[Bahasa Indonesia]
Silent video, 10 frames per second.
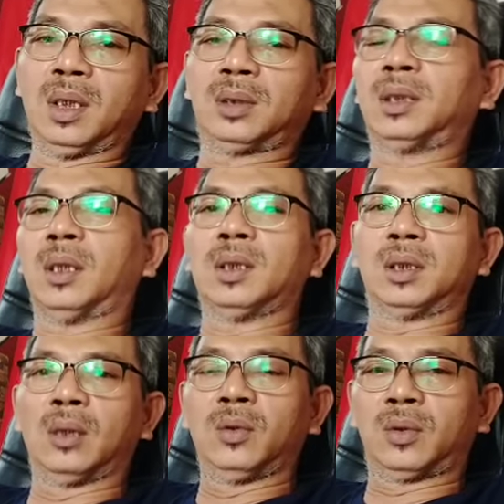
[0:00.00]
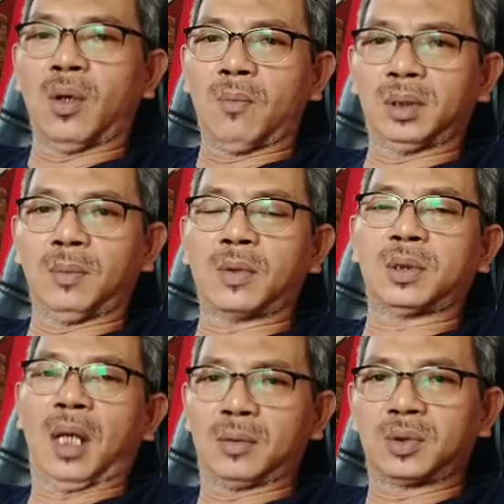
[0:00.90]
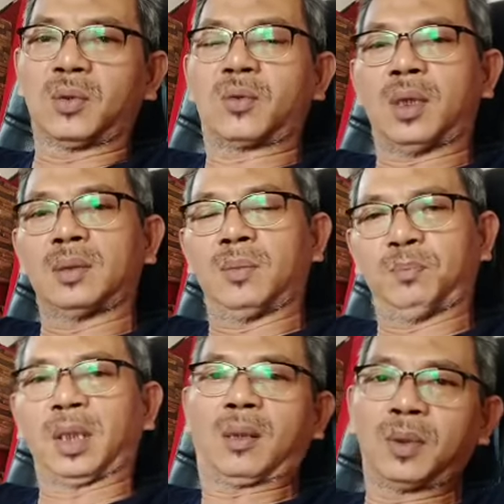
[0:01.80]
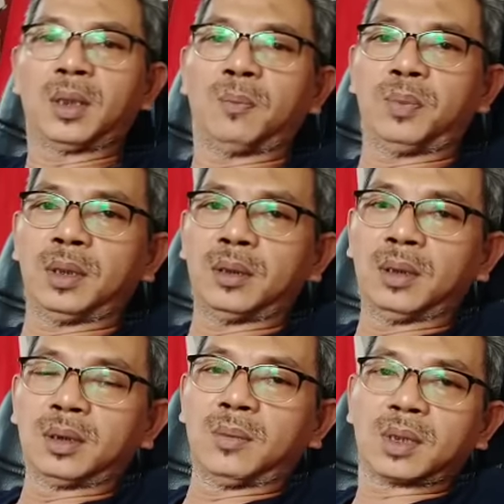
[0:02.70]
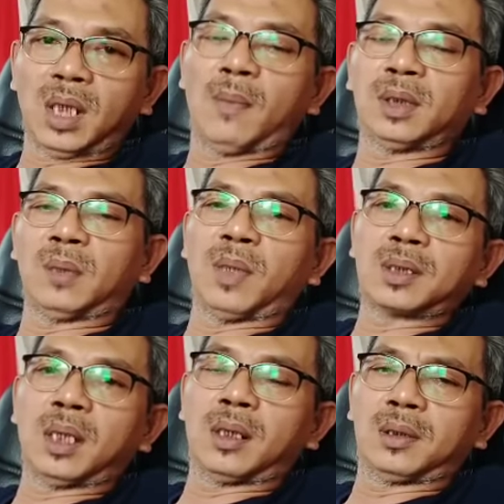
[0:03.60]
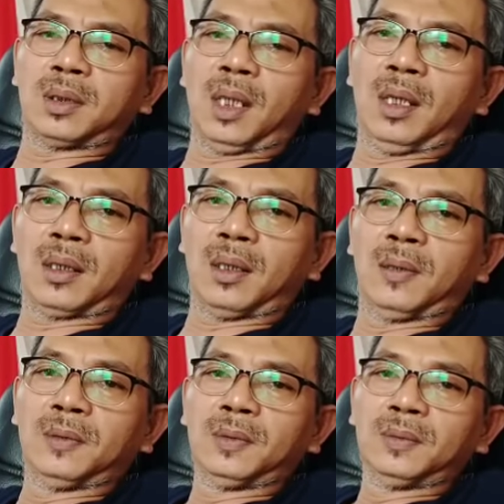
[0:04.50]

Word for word: ya tidak hanya diadu domba tapi harus dihancurkan berkeping-keping demi keselamatan bangsa dan negara